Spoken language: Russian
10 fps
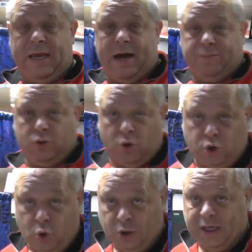я обзор
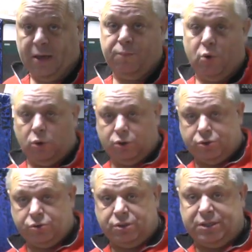сотки
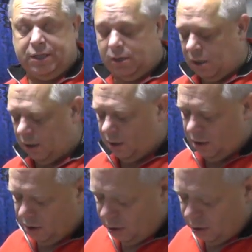полностью сделал.